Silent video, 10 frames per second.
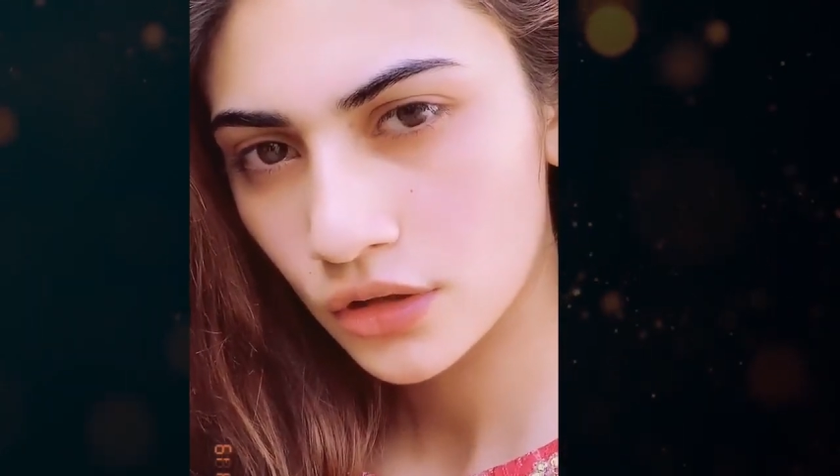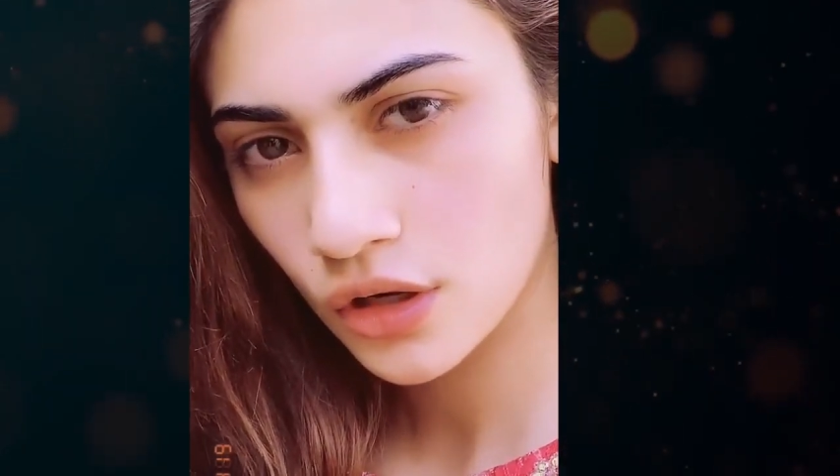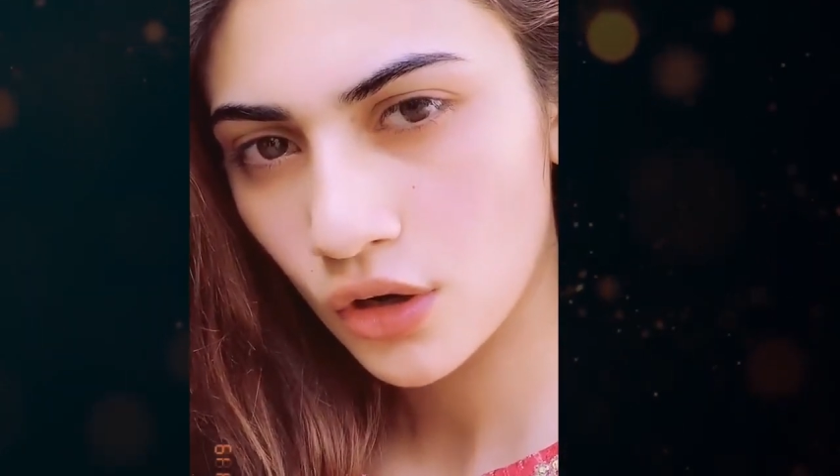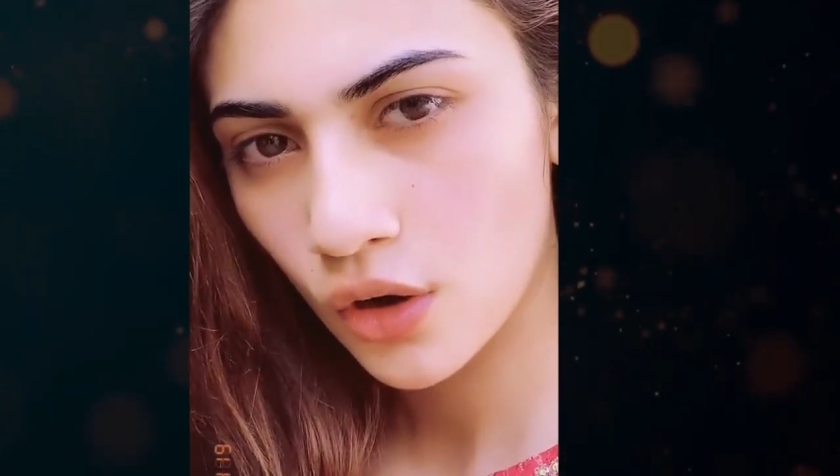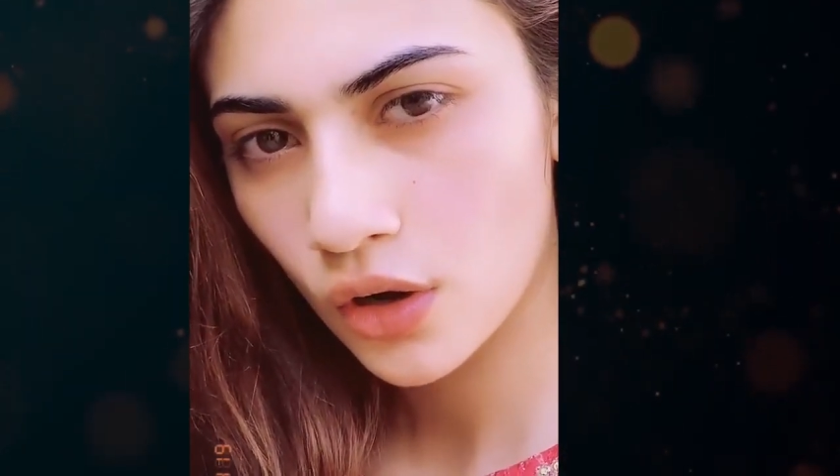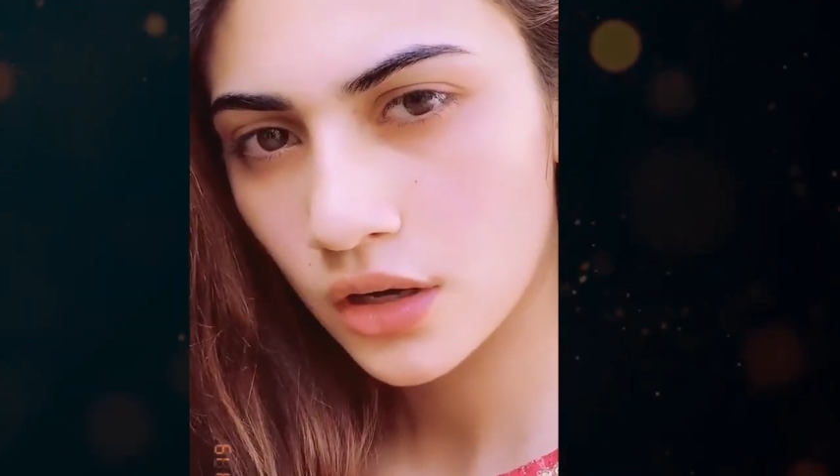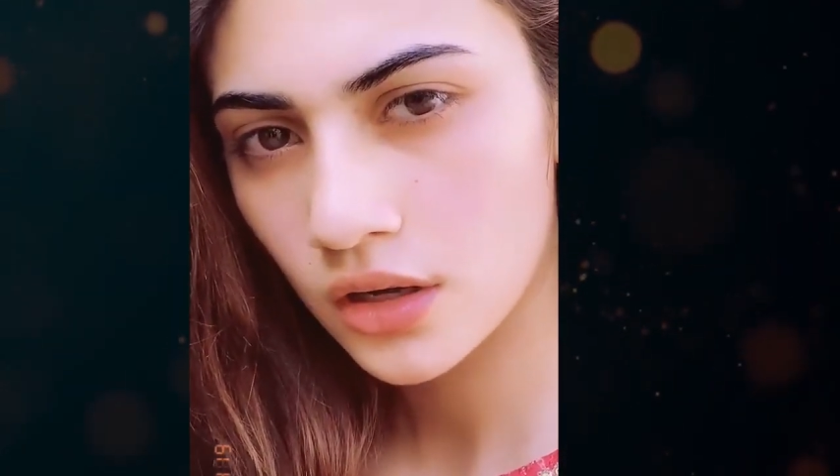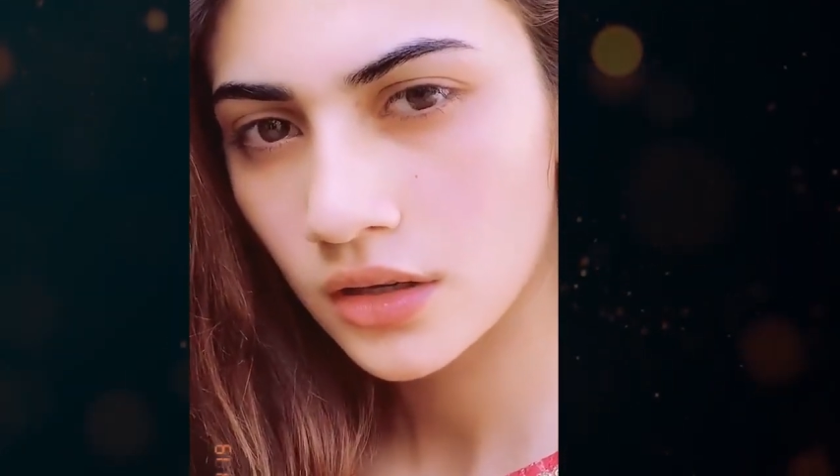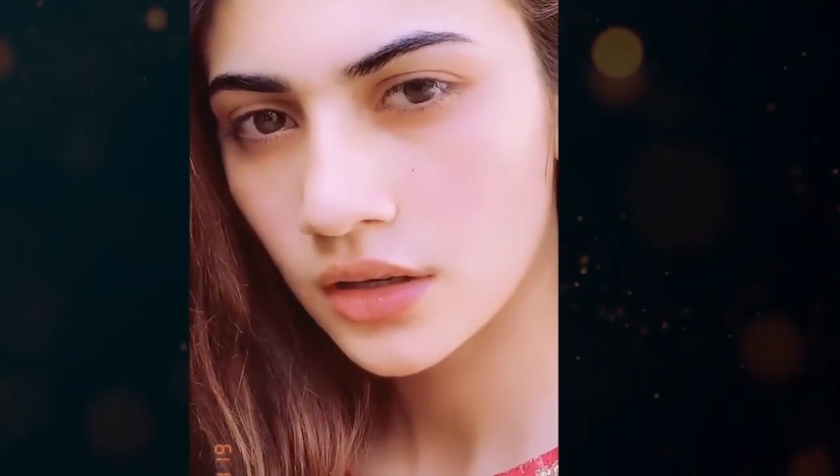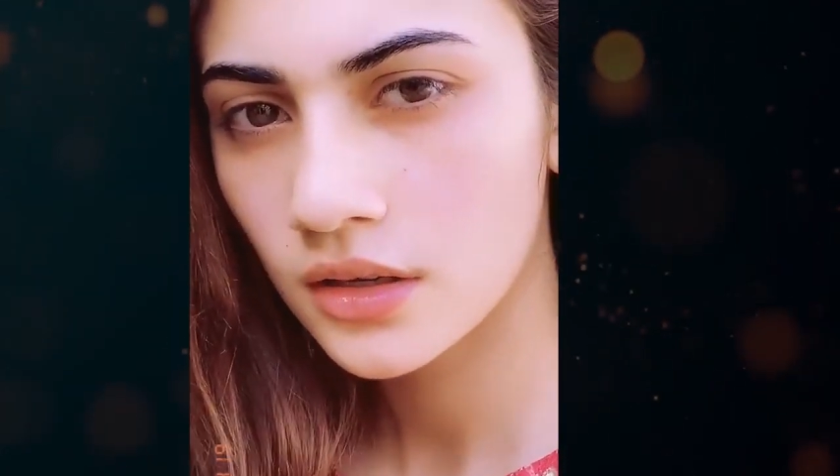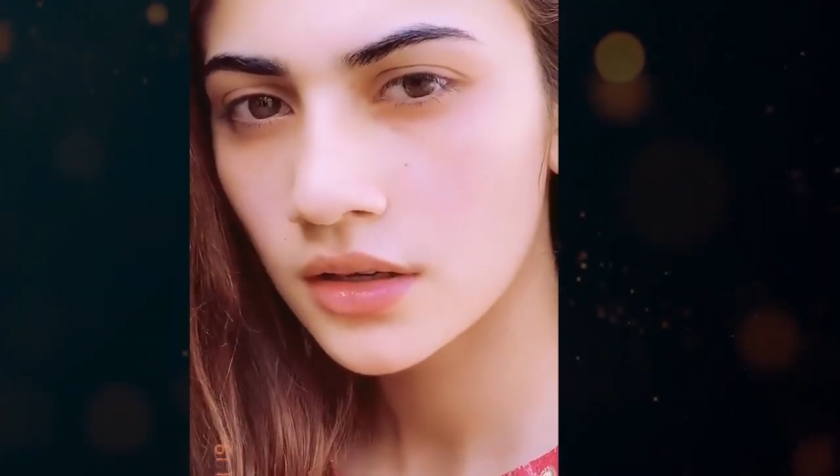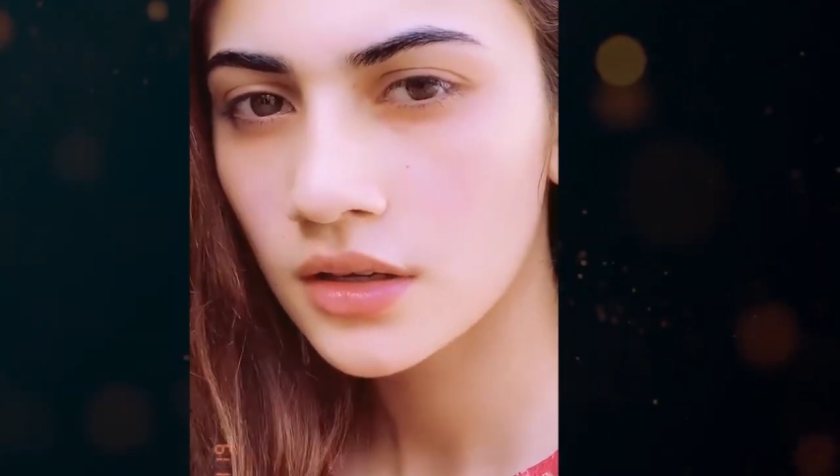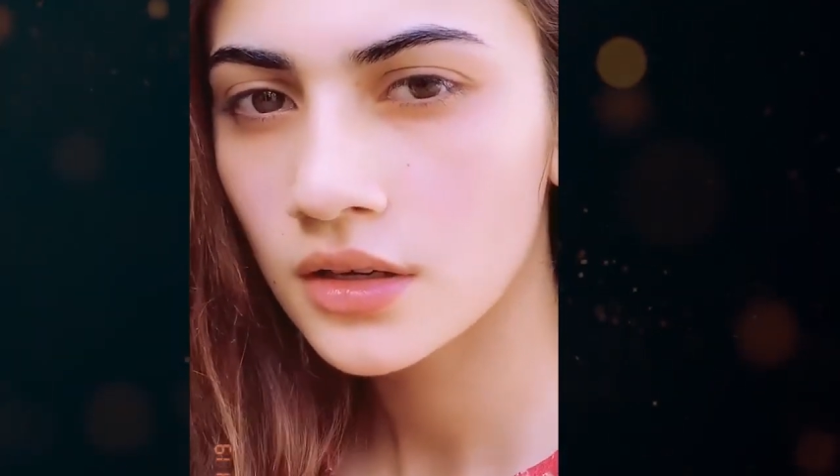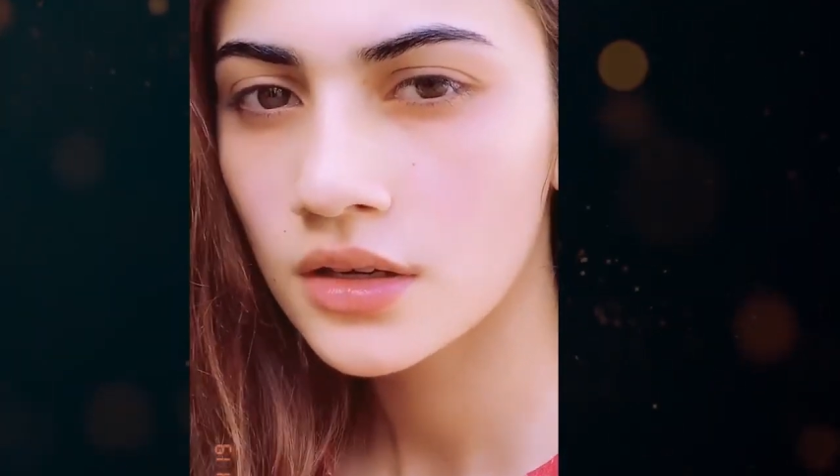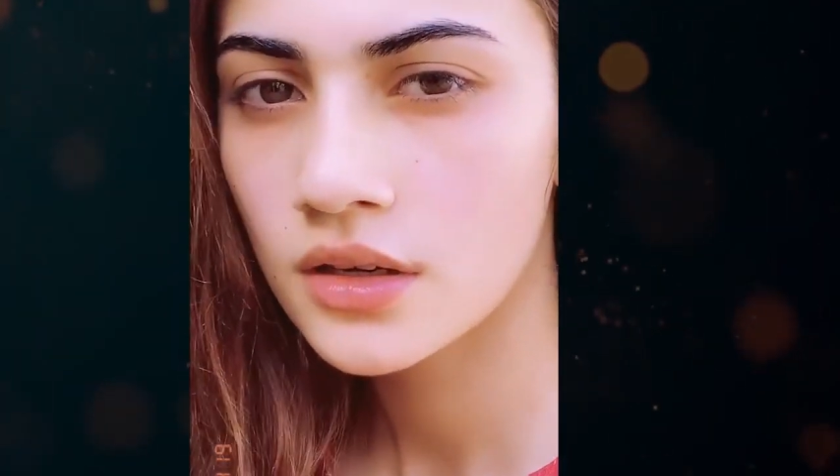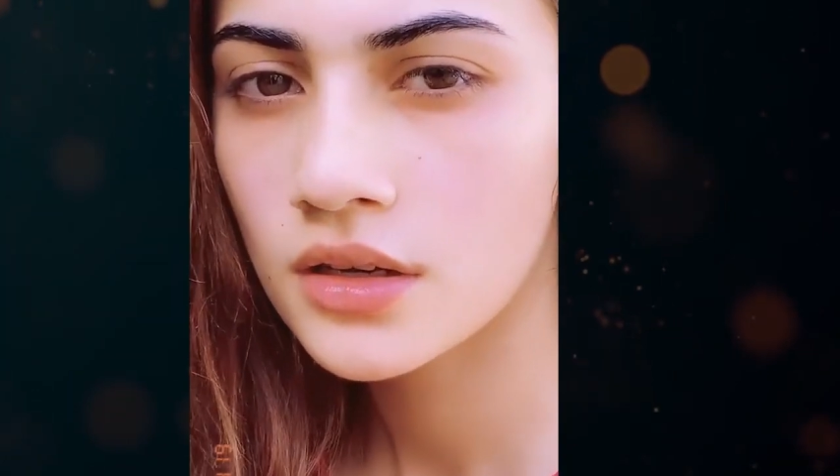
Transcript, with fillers: बताया कि अपने शोहर